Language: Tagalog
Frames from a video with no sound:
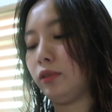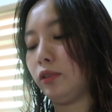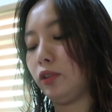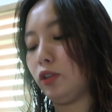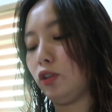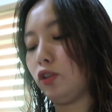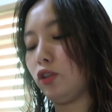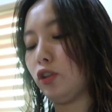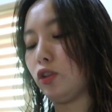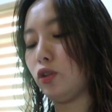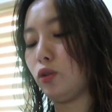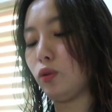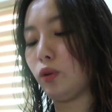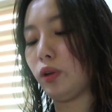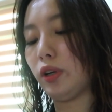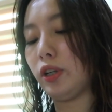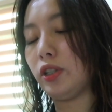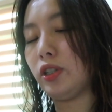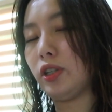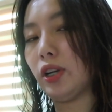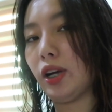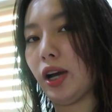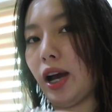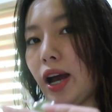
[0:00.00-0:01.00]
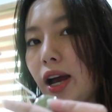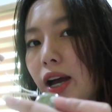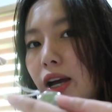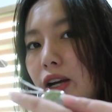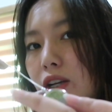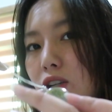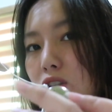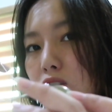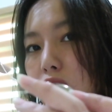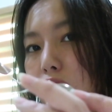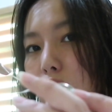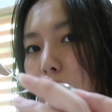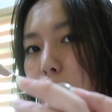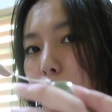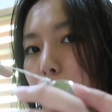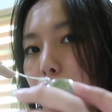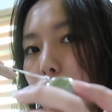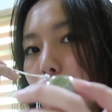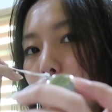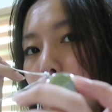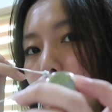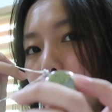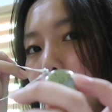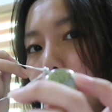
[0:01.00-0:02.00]
Nandiyan yung kanyang ash,
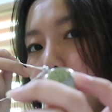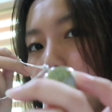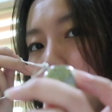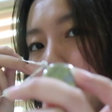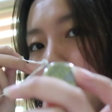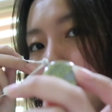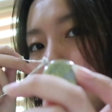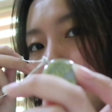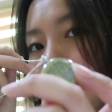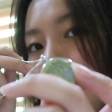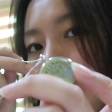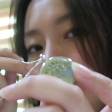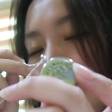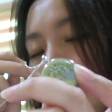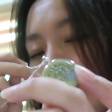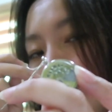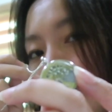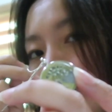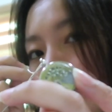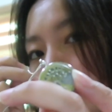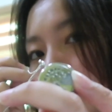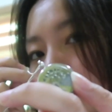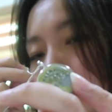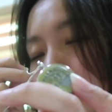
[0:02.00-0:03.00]
bones,